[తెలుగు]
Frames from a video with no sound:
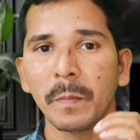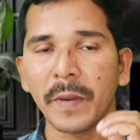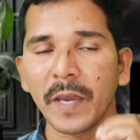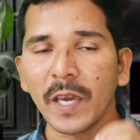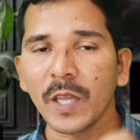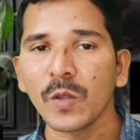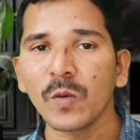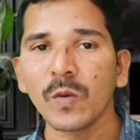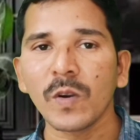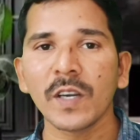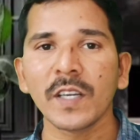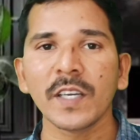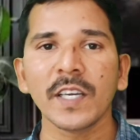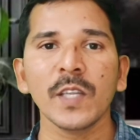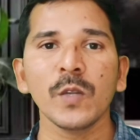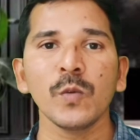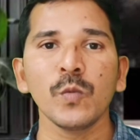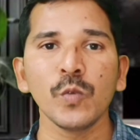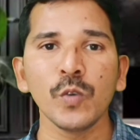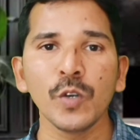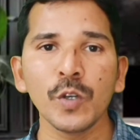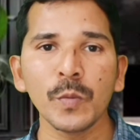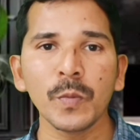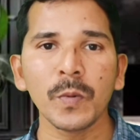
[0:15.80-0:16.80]
పేదవాడుగానే
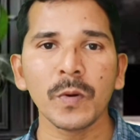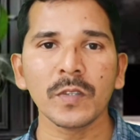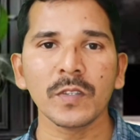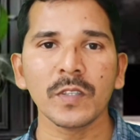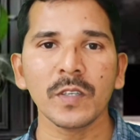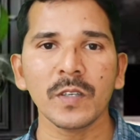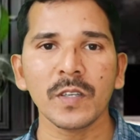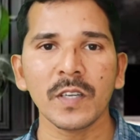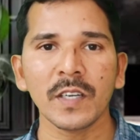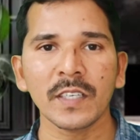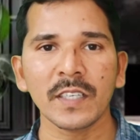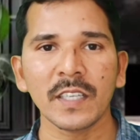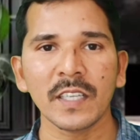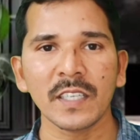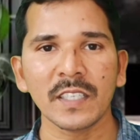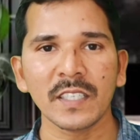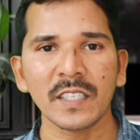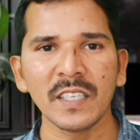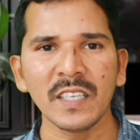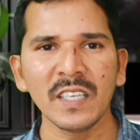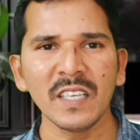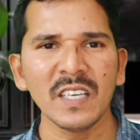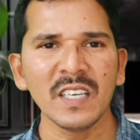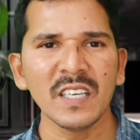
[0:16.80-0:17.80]
ఉండిపోతాడు
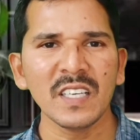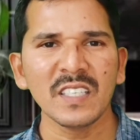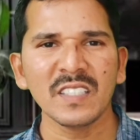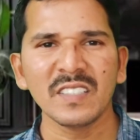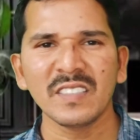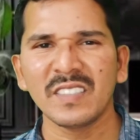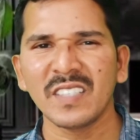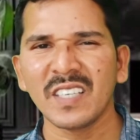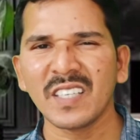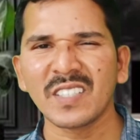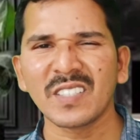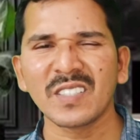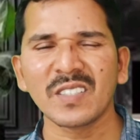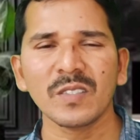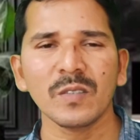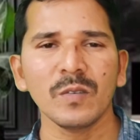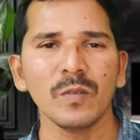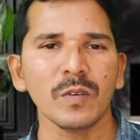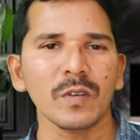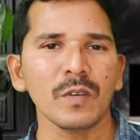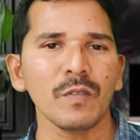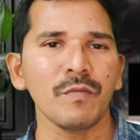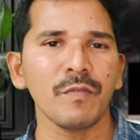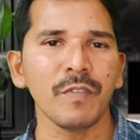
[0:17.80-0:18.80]
అంటానికి జస్ట్
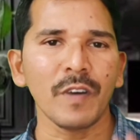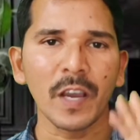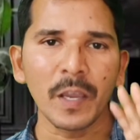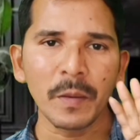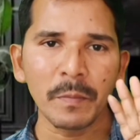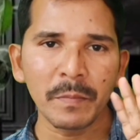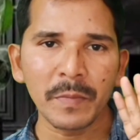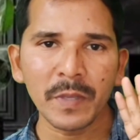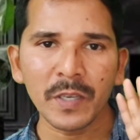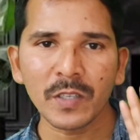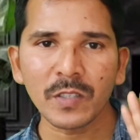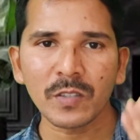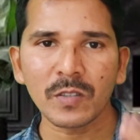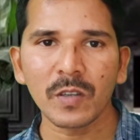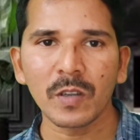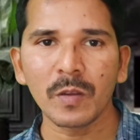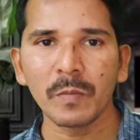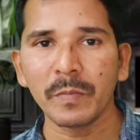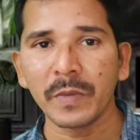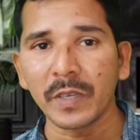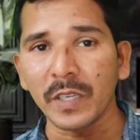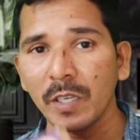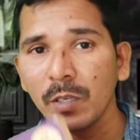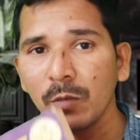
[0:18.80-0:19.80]
ఒక ఫైవ్ మినిట్స్లో
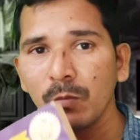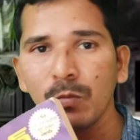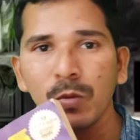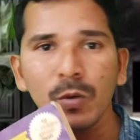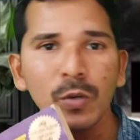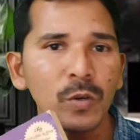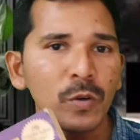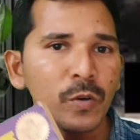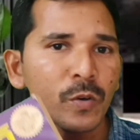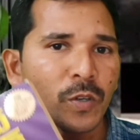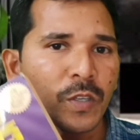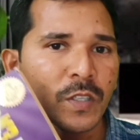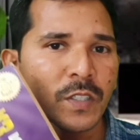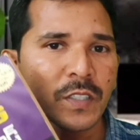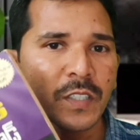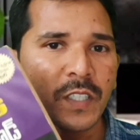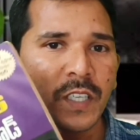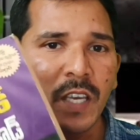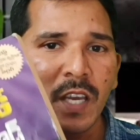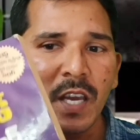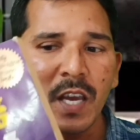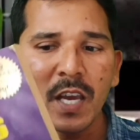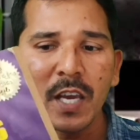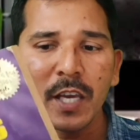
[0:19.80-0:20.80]
మీకు ఈ బుక్ గురించి
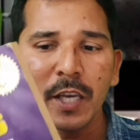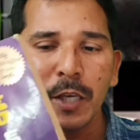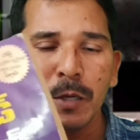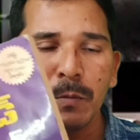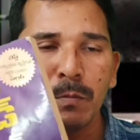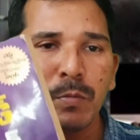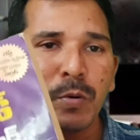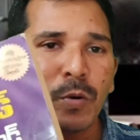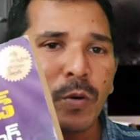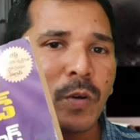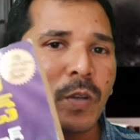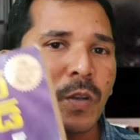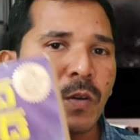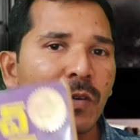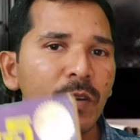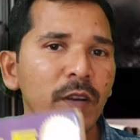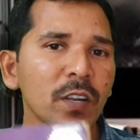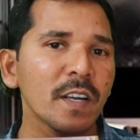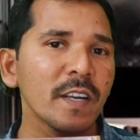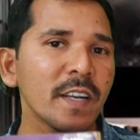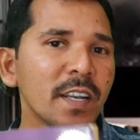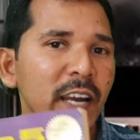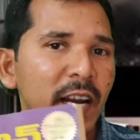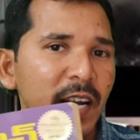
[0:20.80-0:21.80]
ఈ బుక్లో
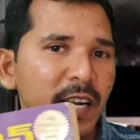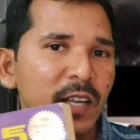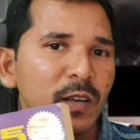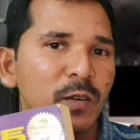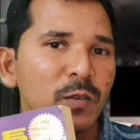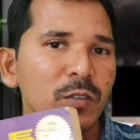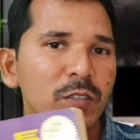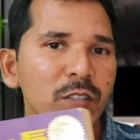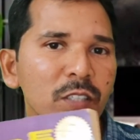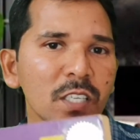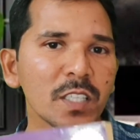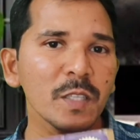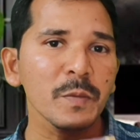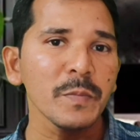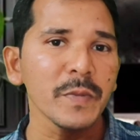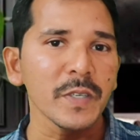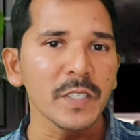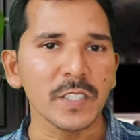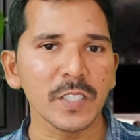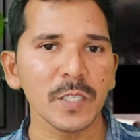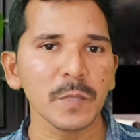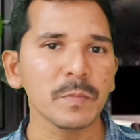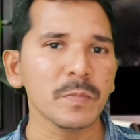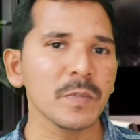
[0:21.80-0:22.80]
ఉన్న డేటా గురించి అయితే
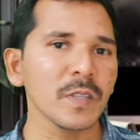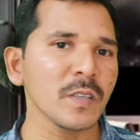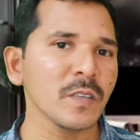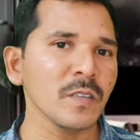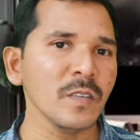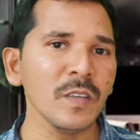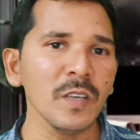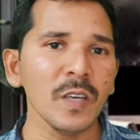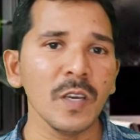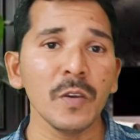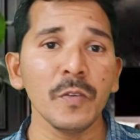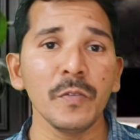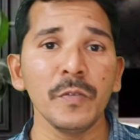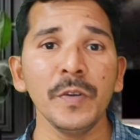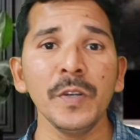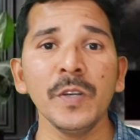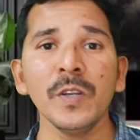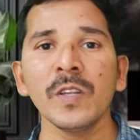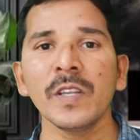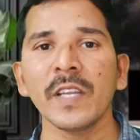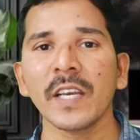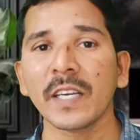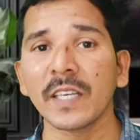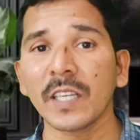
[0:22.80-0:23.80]
మీకు చెప్తాను
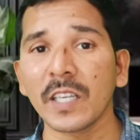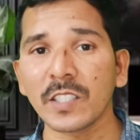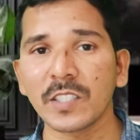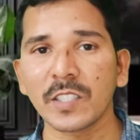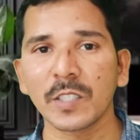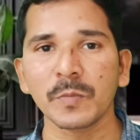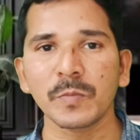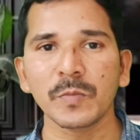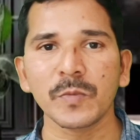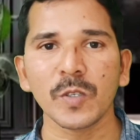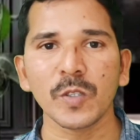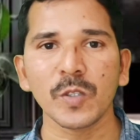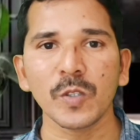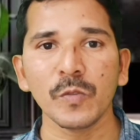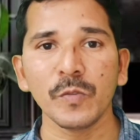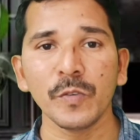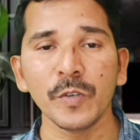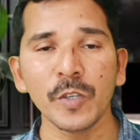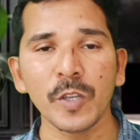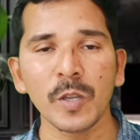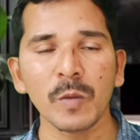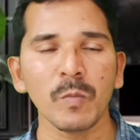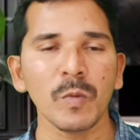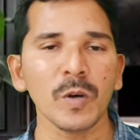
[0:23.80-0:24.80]
వీడియోని ఎక్కడా స్కిప్ చేయద్దు
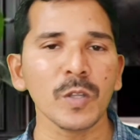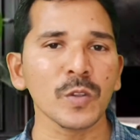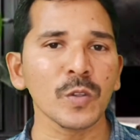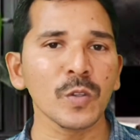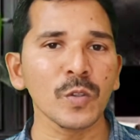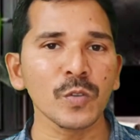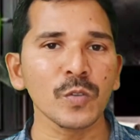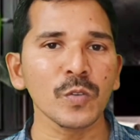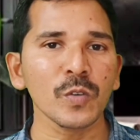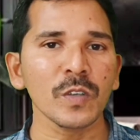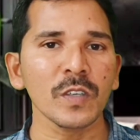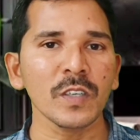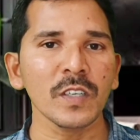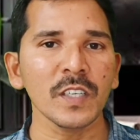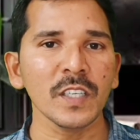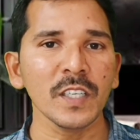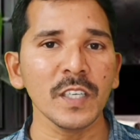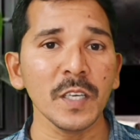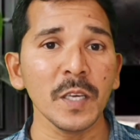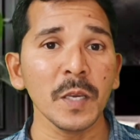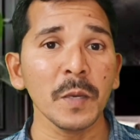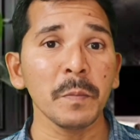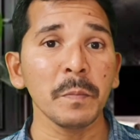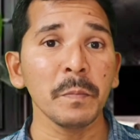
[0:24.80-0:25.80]
వీడియోని మొత్తం చూడండి
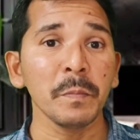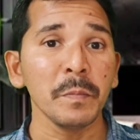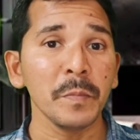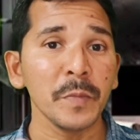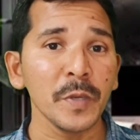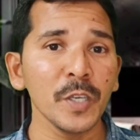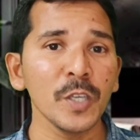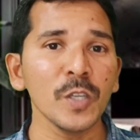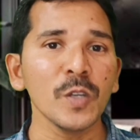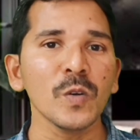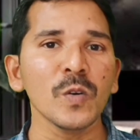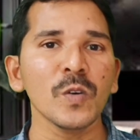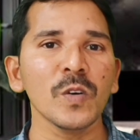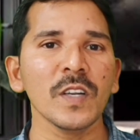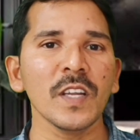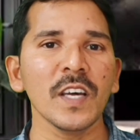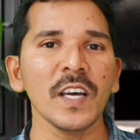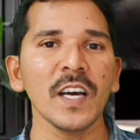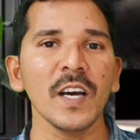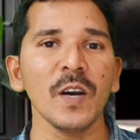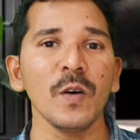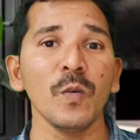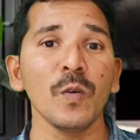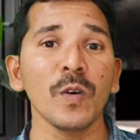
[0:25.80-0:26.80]
మీరు కూడా
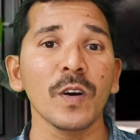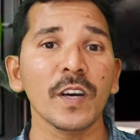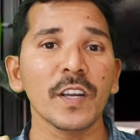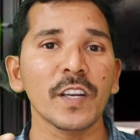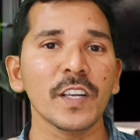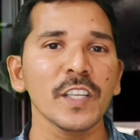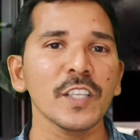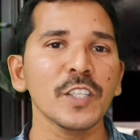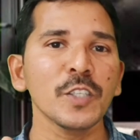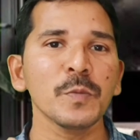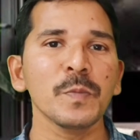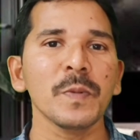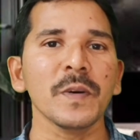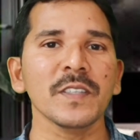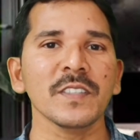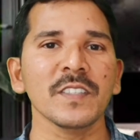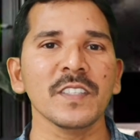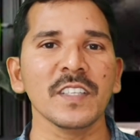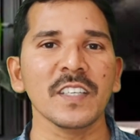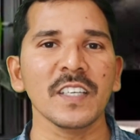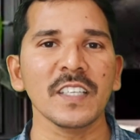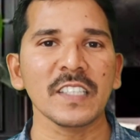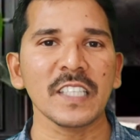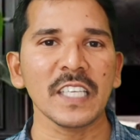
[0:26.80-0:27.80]
ఒక రిచ్
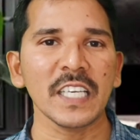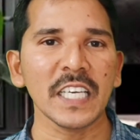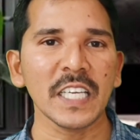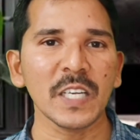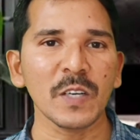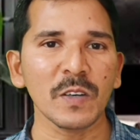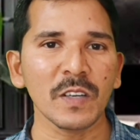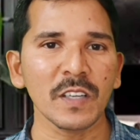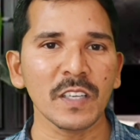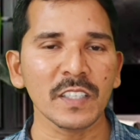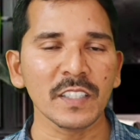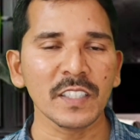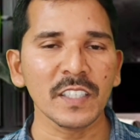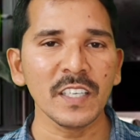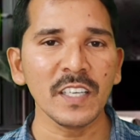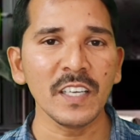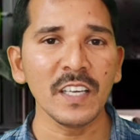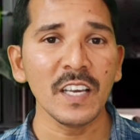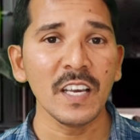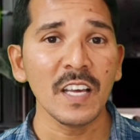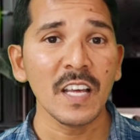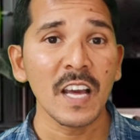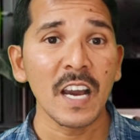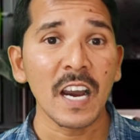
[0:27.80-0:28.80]
పర్సన్గా తయారవడానికి
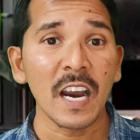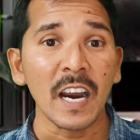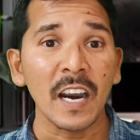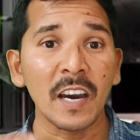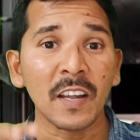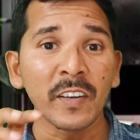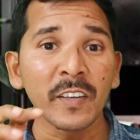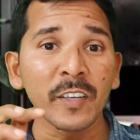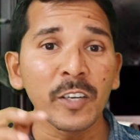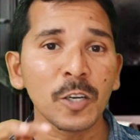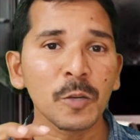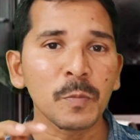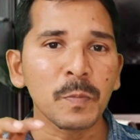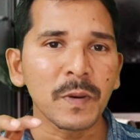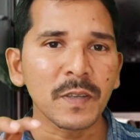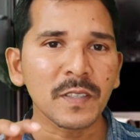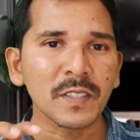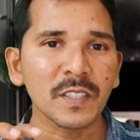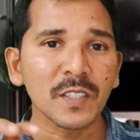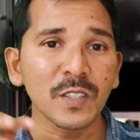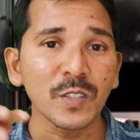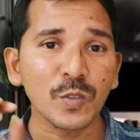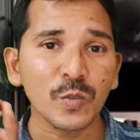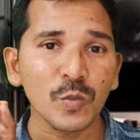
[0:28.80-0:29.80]
హండ్రెడ్
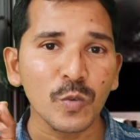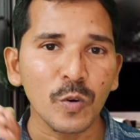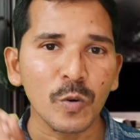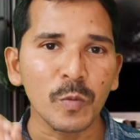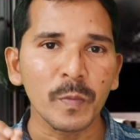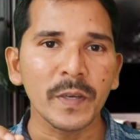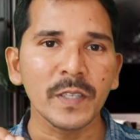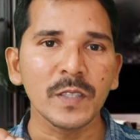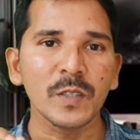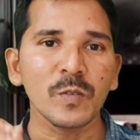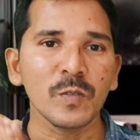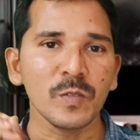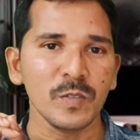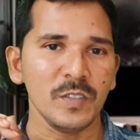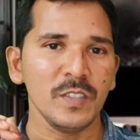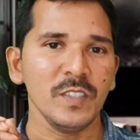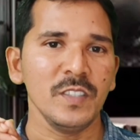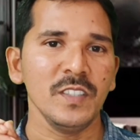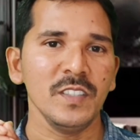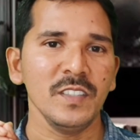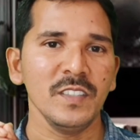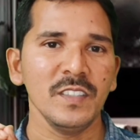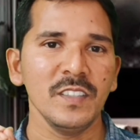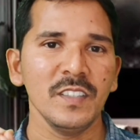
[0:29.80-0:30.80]
పర్సెంట్ స్కోప్ అయితే ఉంటుంది